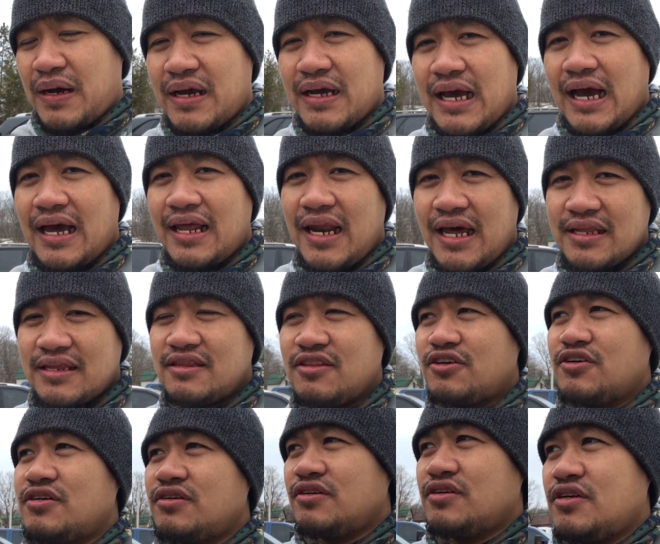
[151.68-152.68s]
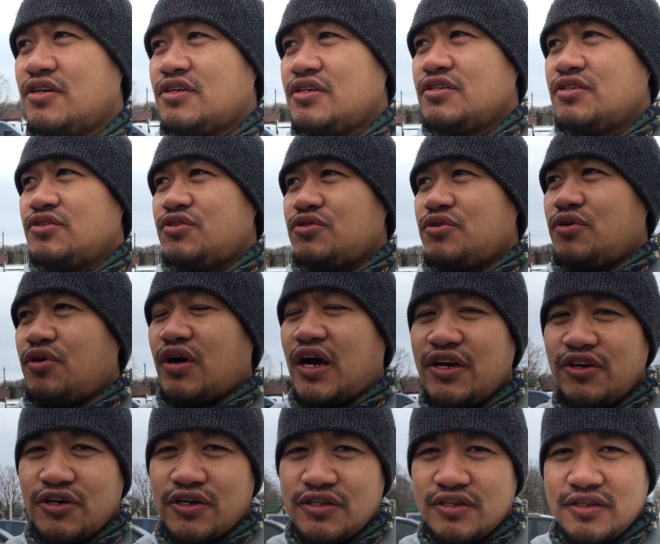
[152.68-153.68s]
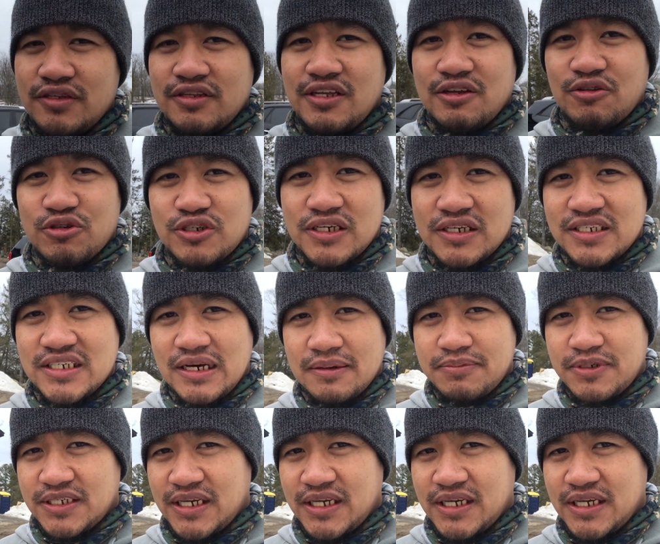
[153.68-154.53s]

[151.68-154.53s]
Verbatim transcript: pagkalat no So ngayon, dito sa job